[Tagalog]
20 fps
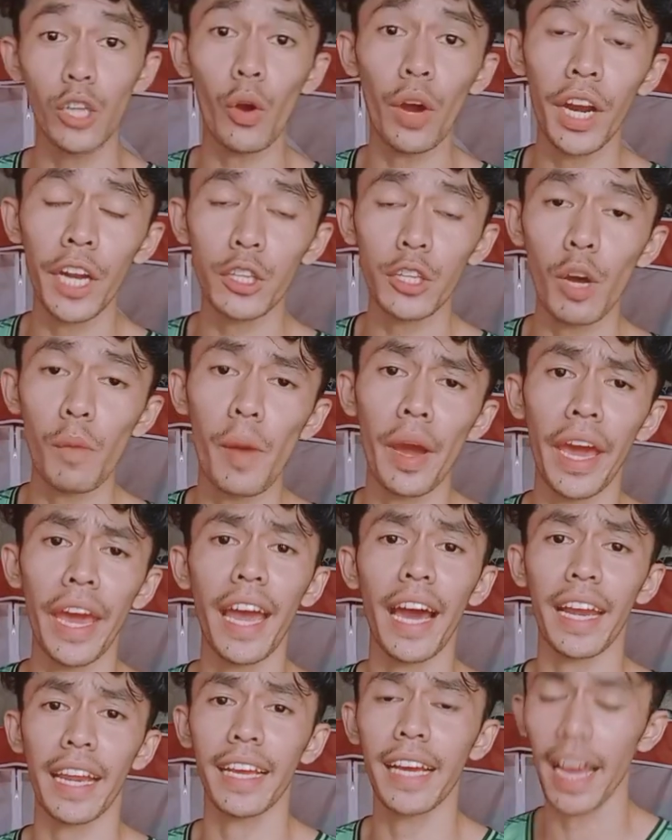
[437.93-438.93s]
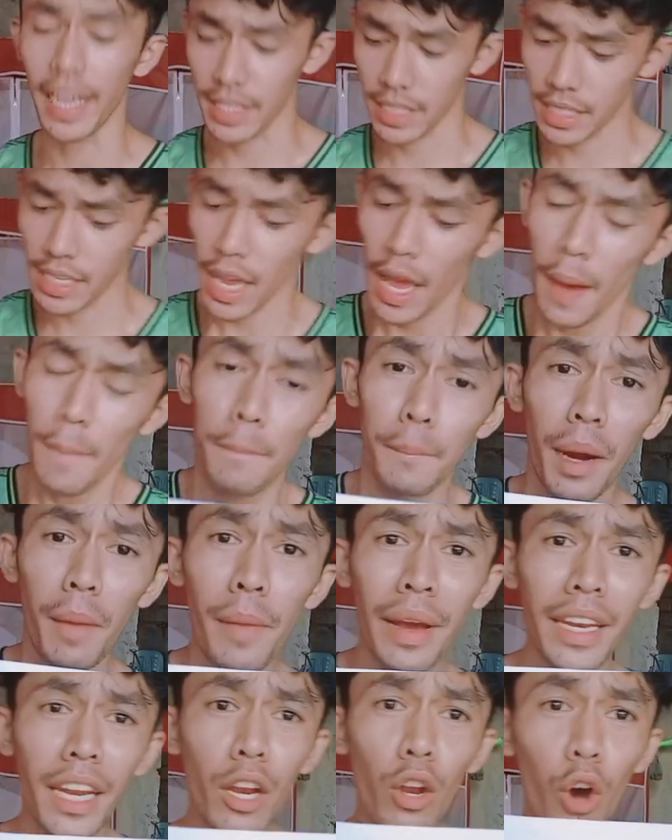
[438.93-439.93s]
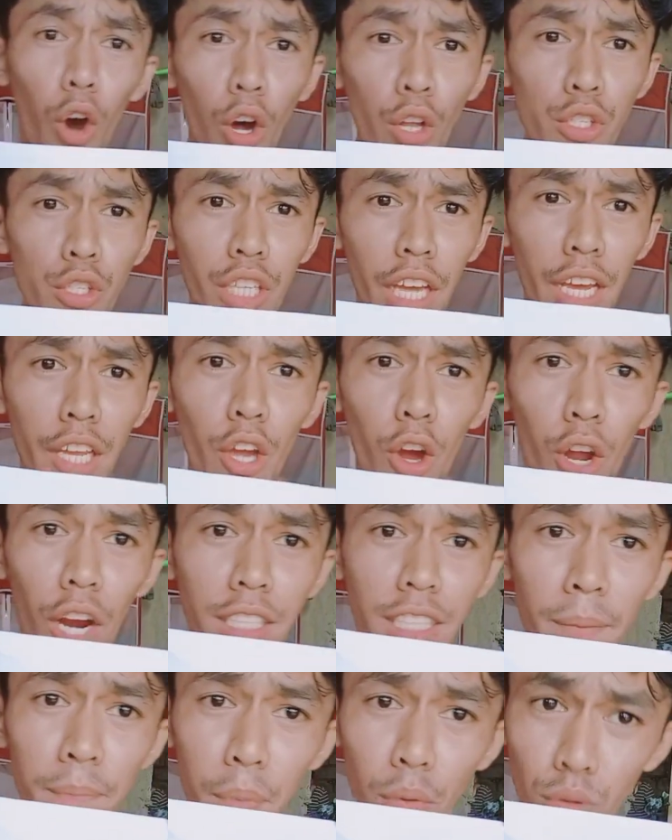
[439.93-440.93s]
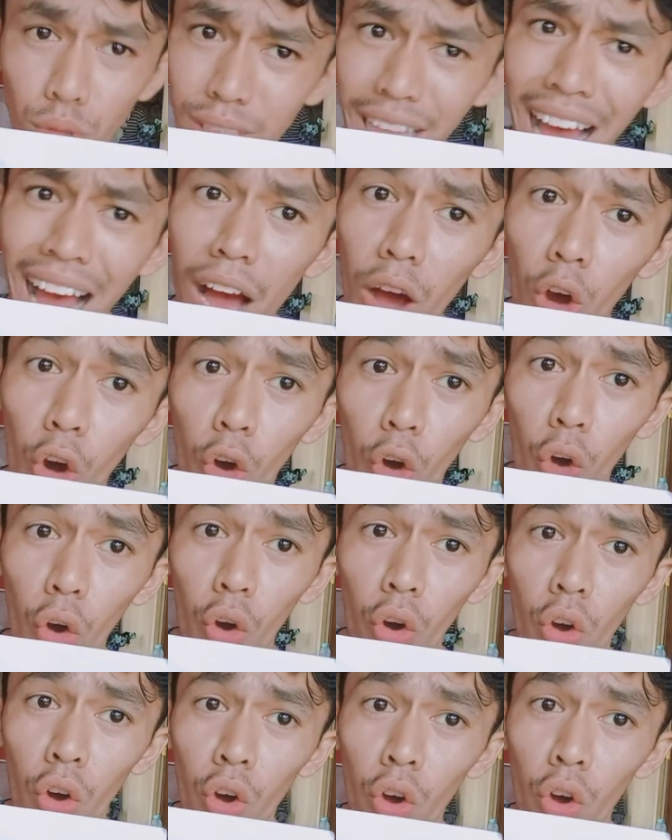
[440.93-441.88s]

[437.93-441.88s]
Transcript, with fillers: So ganito ang mangyayari guys. Pag may nanood sa iyo na 10 tao,